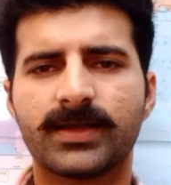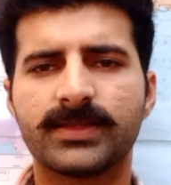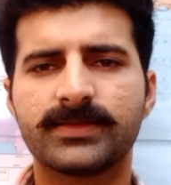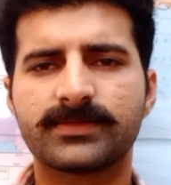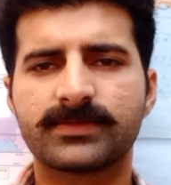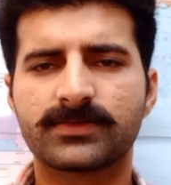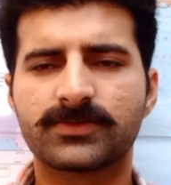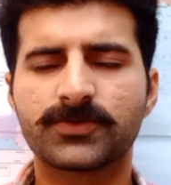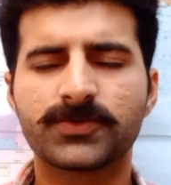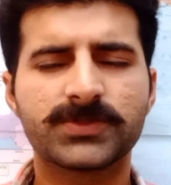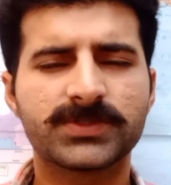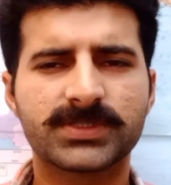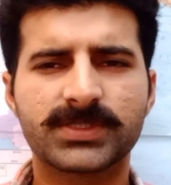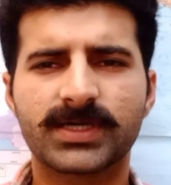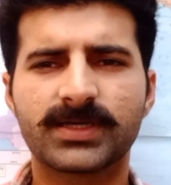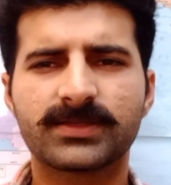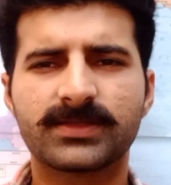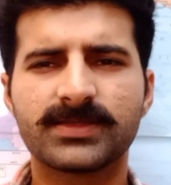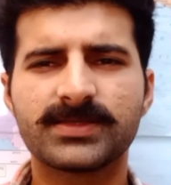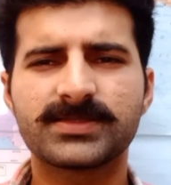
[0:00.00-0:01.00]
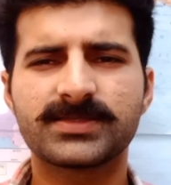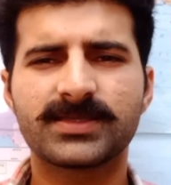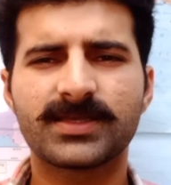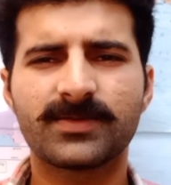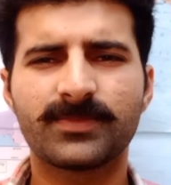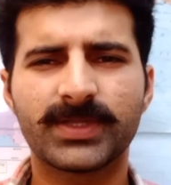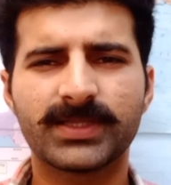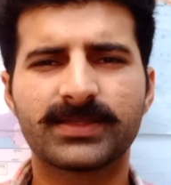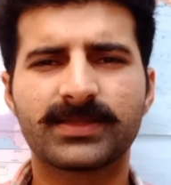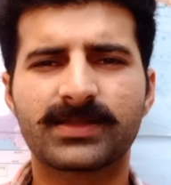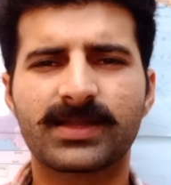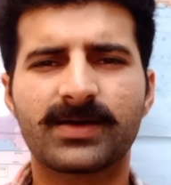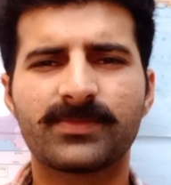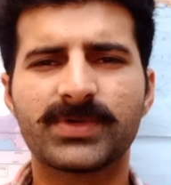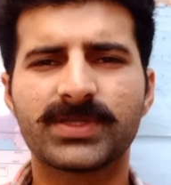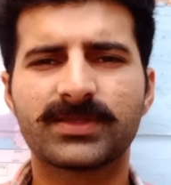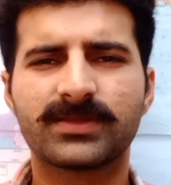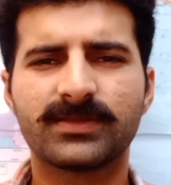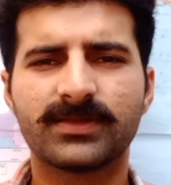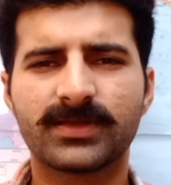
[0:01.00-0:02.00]
इस उस सख्ती से अमल
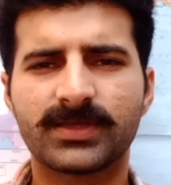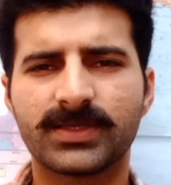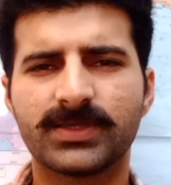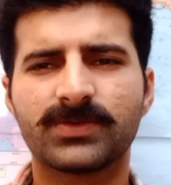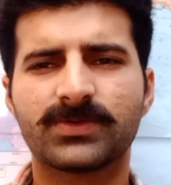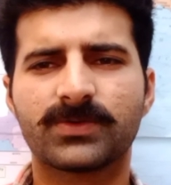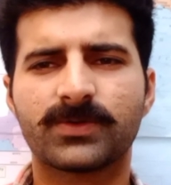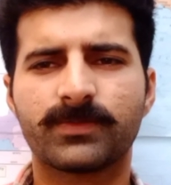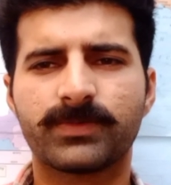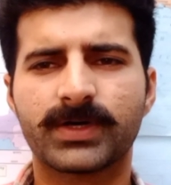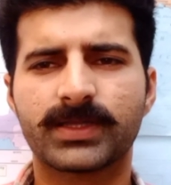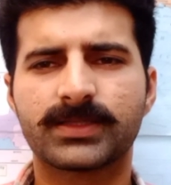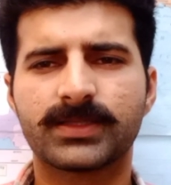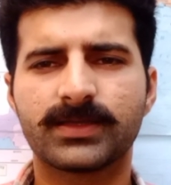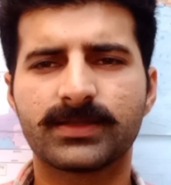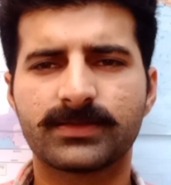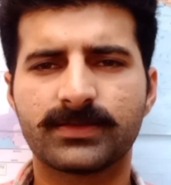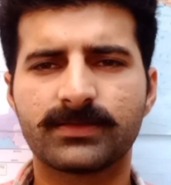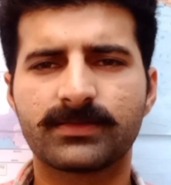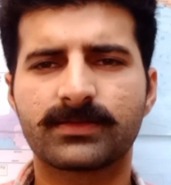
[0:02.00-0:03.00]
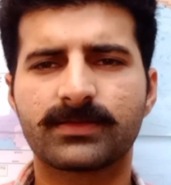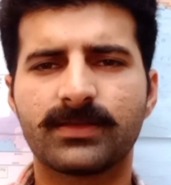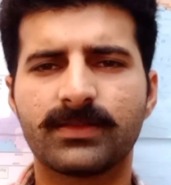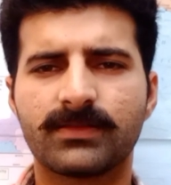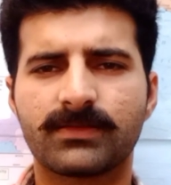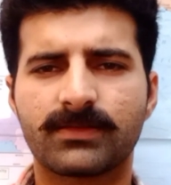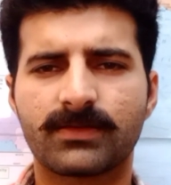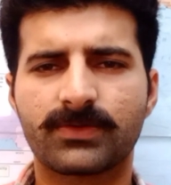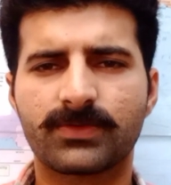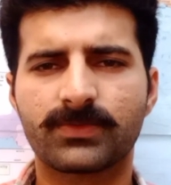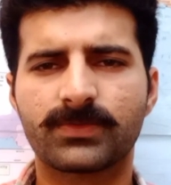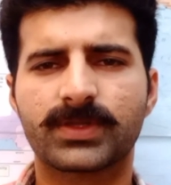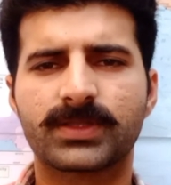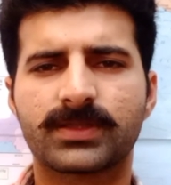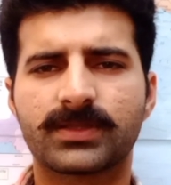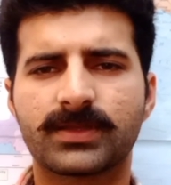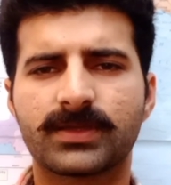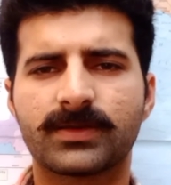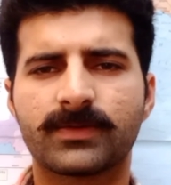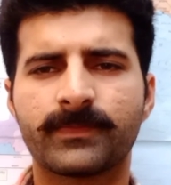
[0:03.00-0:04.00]
दरामद नहीं हो पाता जिसकी
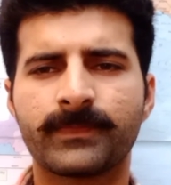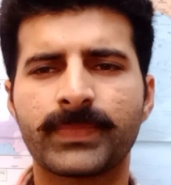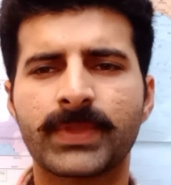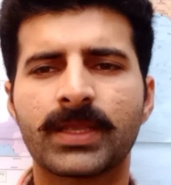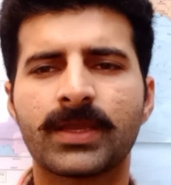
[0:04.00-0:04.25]
ज़रूरत है